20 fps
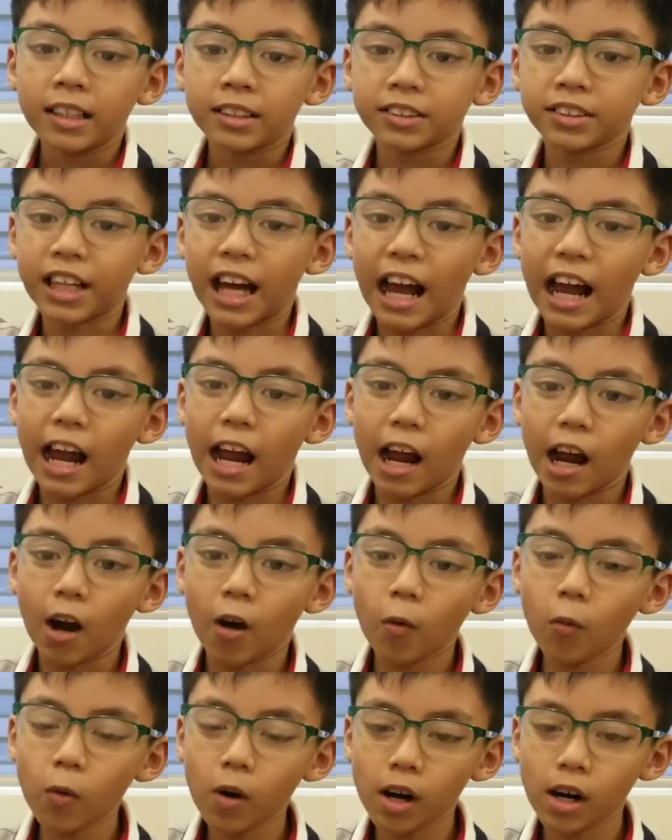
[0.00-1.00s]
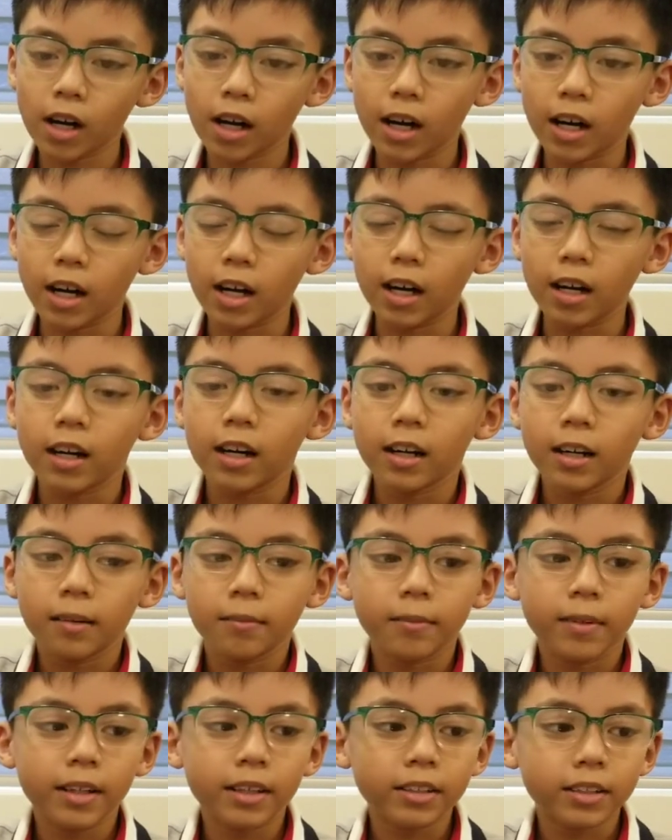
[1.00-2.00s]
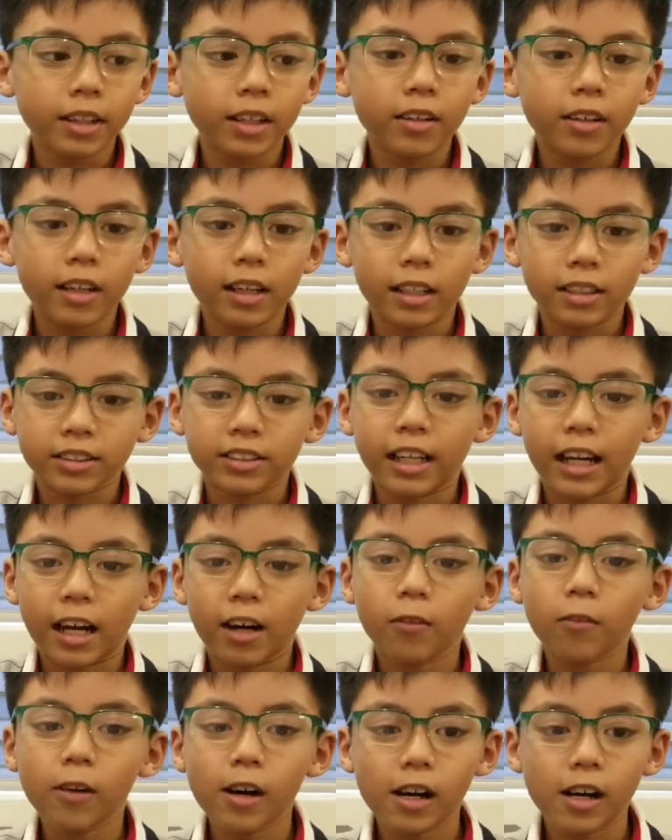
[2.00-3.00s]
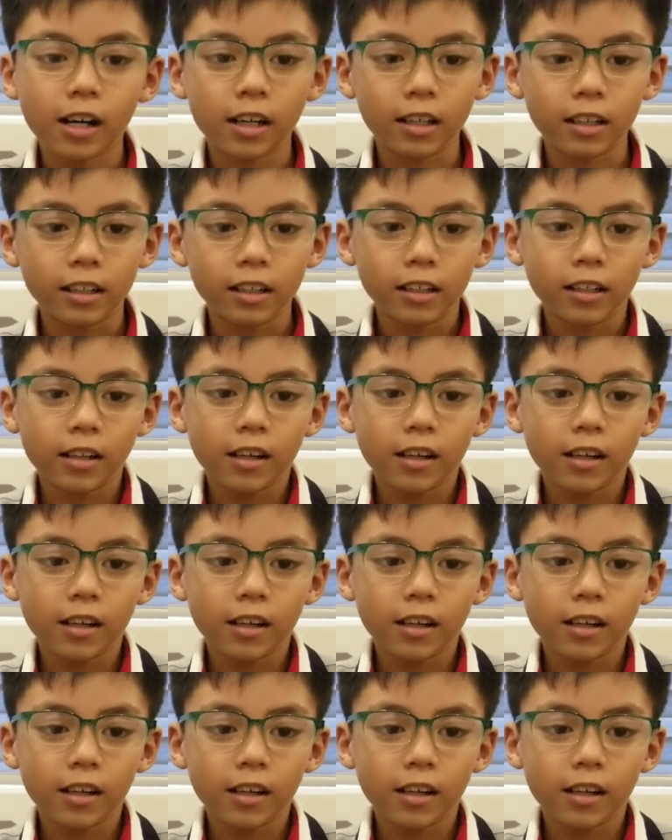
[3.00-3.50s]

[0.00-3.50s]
xảo quá à. mấy anh chị nói là xảo quá à.